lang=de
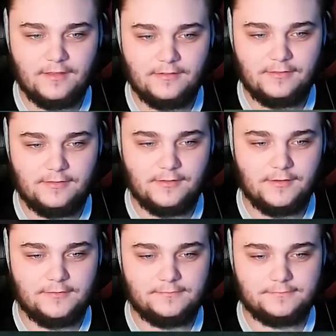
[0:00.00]

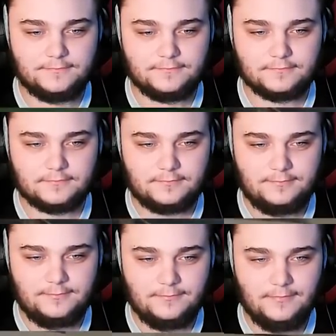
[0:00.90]
So.
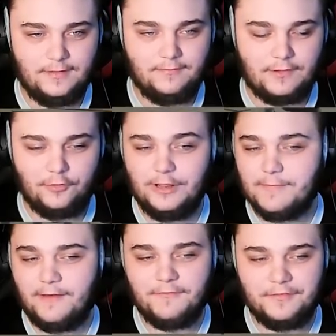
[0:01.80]
Natürlich
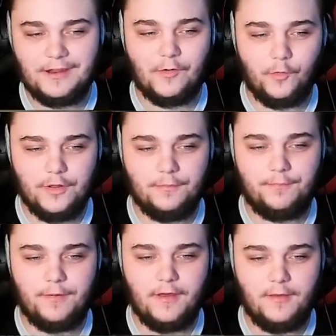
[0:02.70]
machen wir wieder ohne
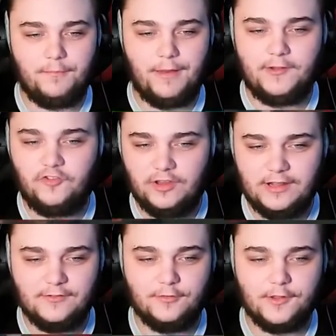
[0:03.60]
äh, Bad
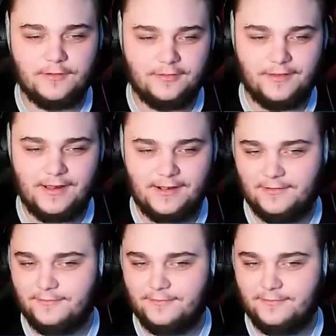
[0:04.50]
Shield und sowas, weil